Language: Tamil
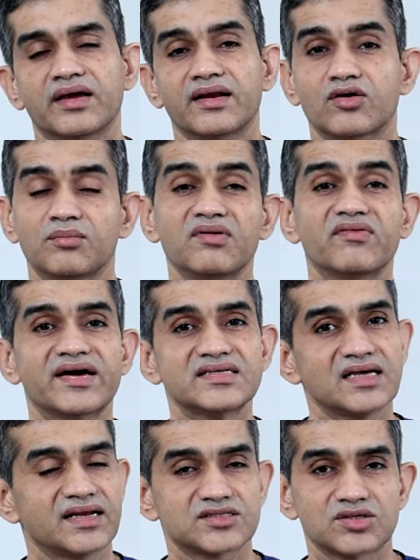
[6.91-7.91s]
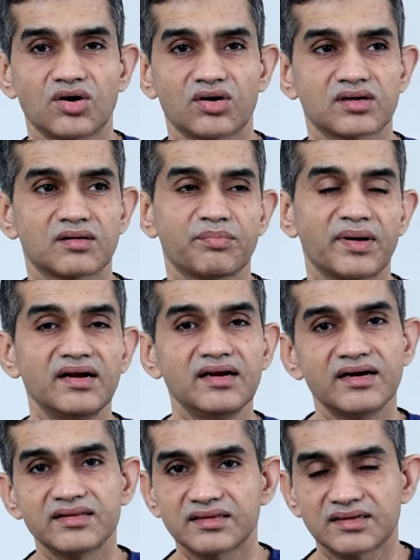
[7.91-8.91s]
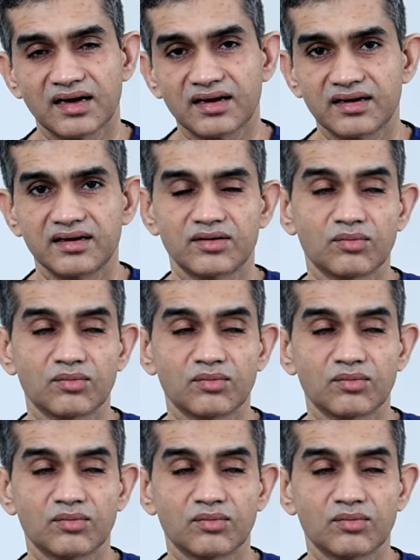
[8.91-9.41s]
எனக்கு ரொம்ப வயசாகிடுச்சு டாக்டர் பல் எடுத்துட்டாங்க